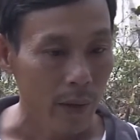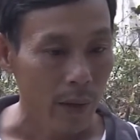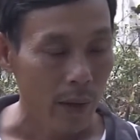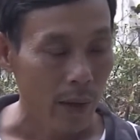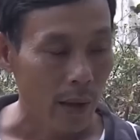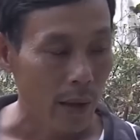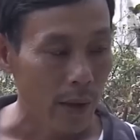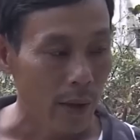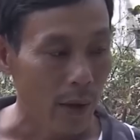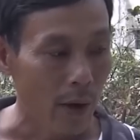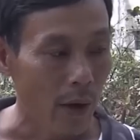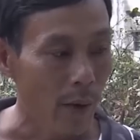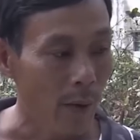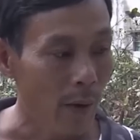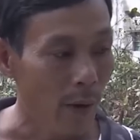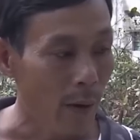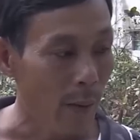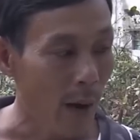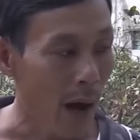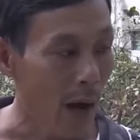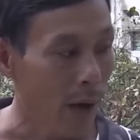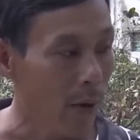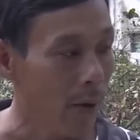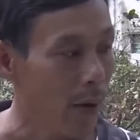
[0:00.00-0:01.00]
Là do
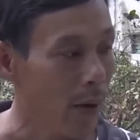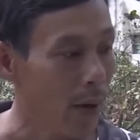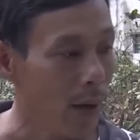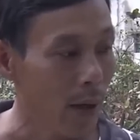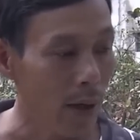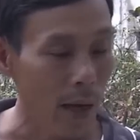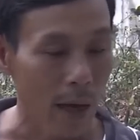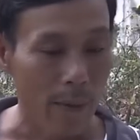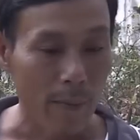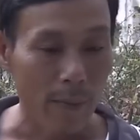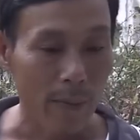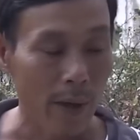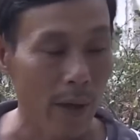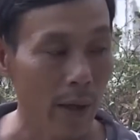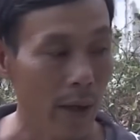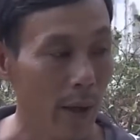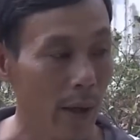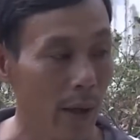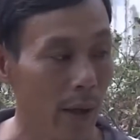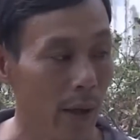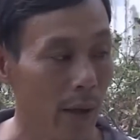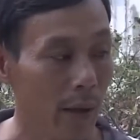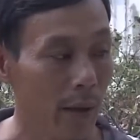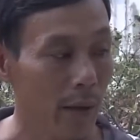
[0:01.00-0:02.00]
bờ bao làm
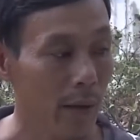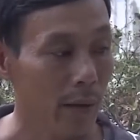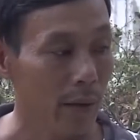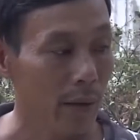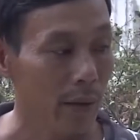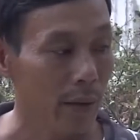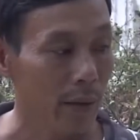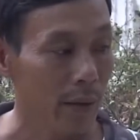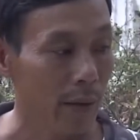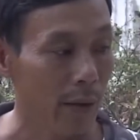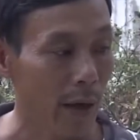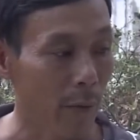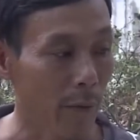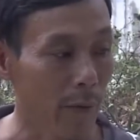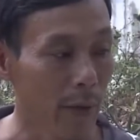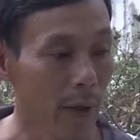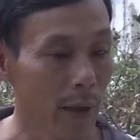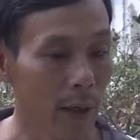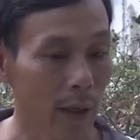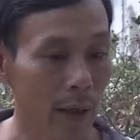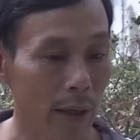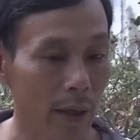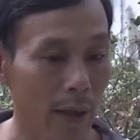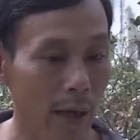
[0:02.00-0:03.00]
động
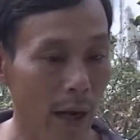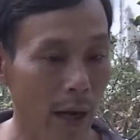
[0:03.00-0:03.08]
nước lại